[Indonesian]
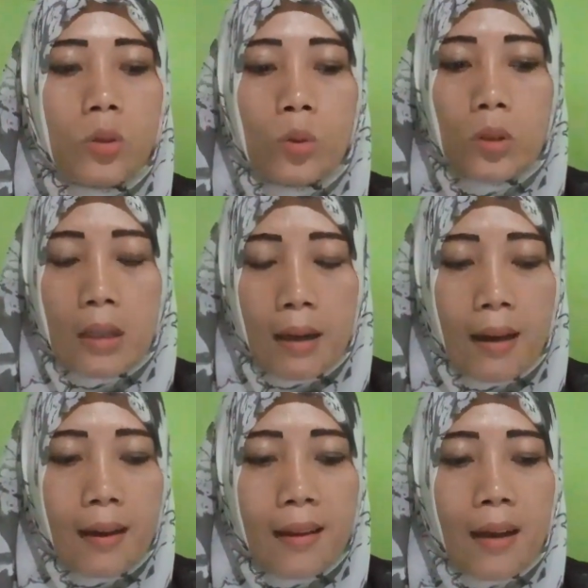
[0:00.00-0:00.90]

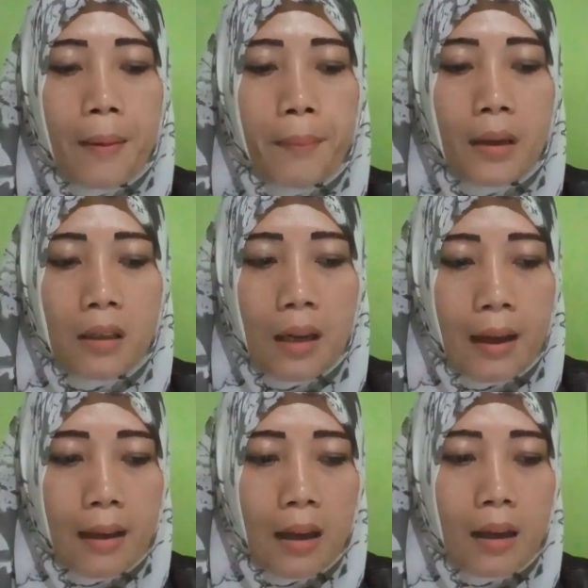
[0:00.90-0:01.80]
juga yang
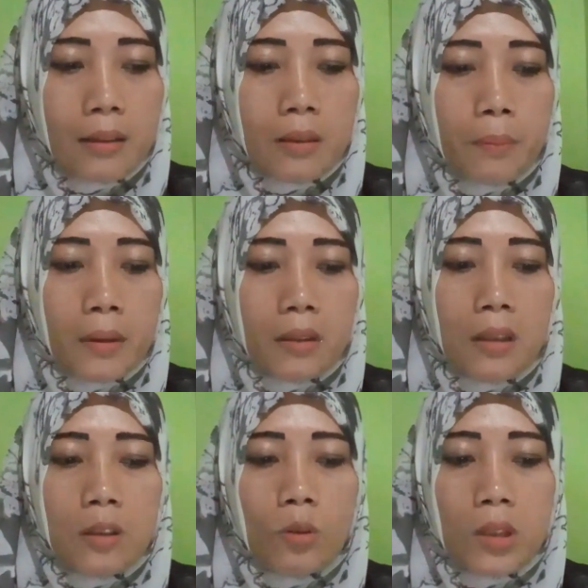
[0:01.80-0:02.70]
pernah ya
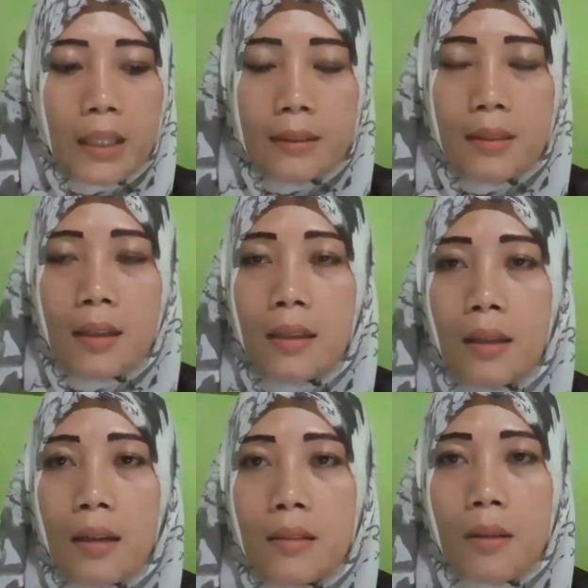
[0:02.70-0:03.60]
seperti itu tesnya
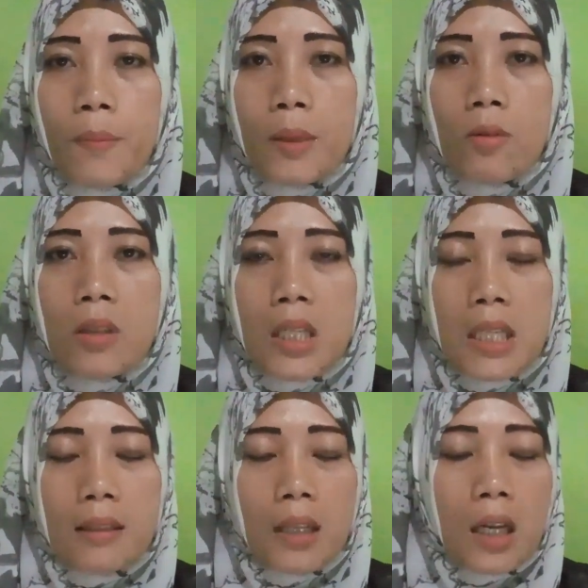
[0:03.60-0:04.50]
negatif itu
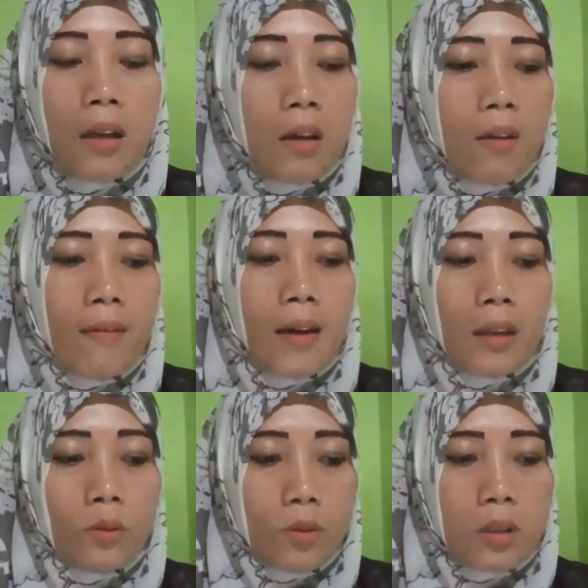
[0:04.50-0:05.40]
ternyata
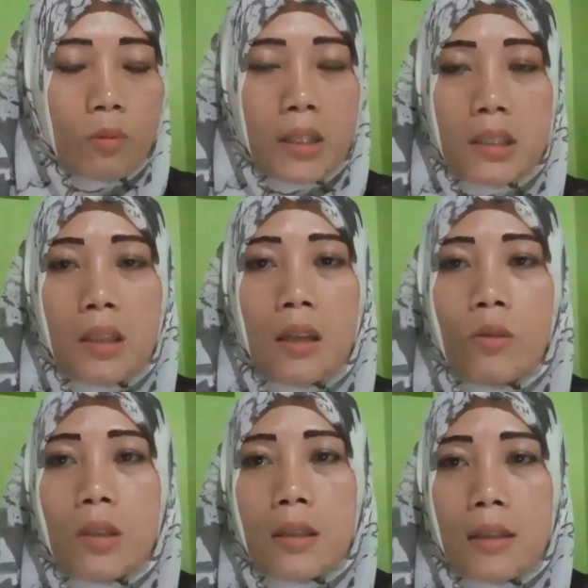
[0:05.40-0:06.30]
waktu di USG
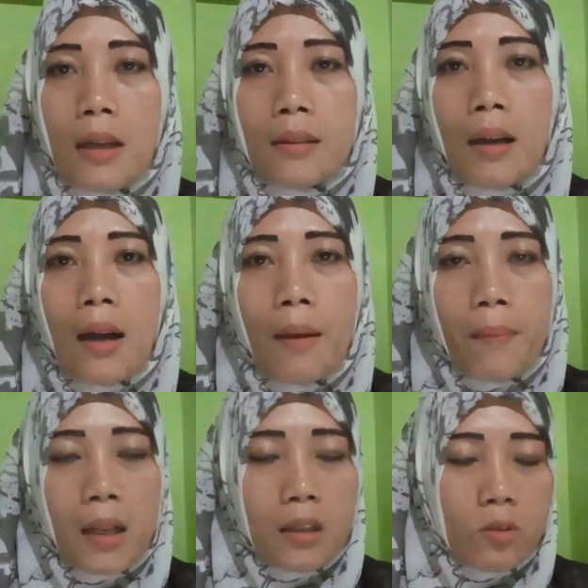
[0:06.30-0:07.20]
itu ternyata
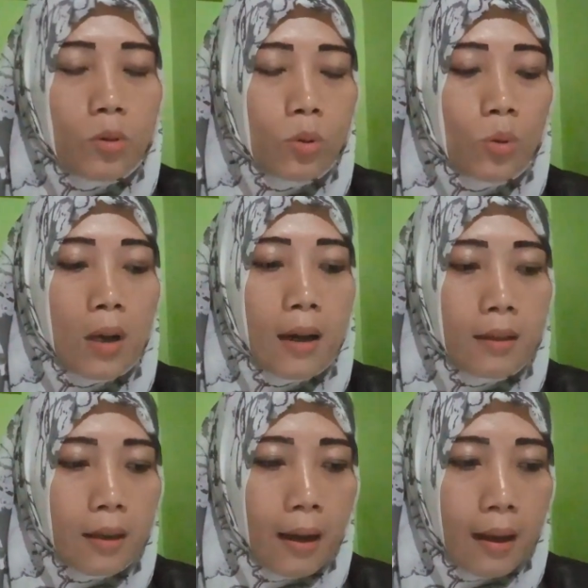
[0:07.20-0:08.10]
hamil itu juga
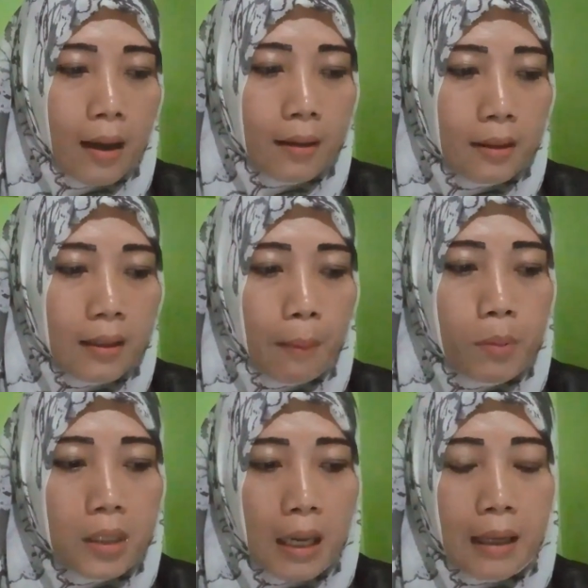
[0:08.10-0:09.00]
ada ya
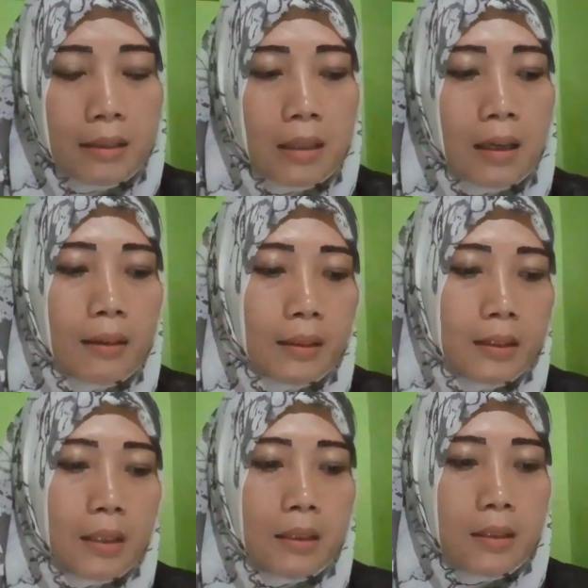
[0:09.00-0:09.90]
tetapi sangat jarang
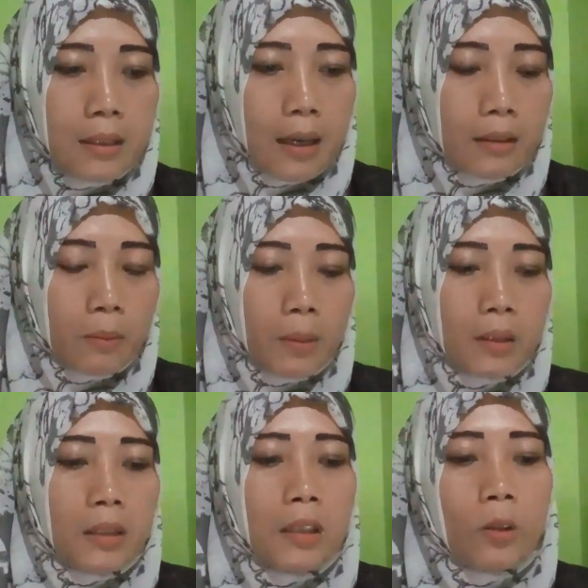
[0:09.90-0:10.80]
terjadi ya
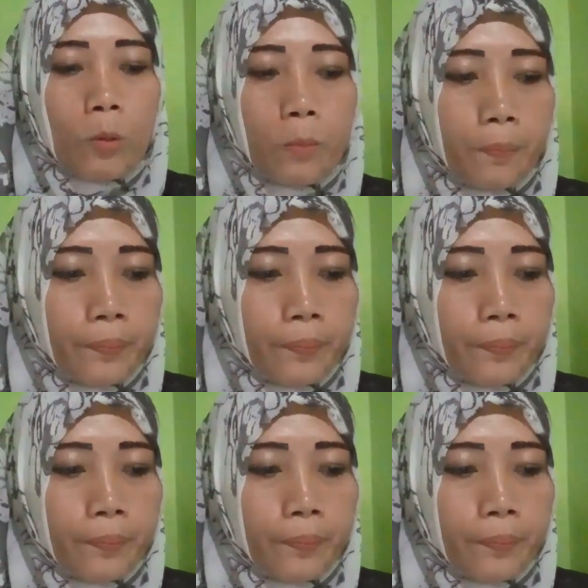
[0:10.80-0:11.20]
seperti itu